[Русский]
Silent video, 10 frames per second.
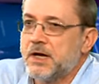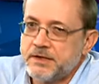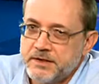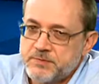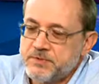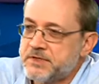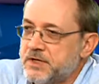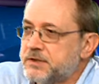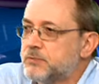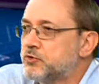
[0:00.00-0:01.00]
а есть
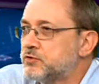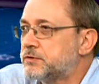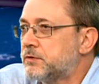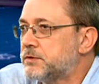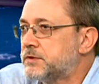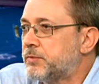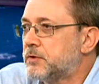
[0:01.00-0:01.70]
места, где можно устроиться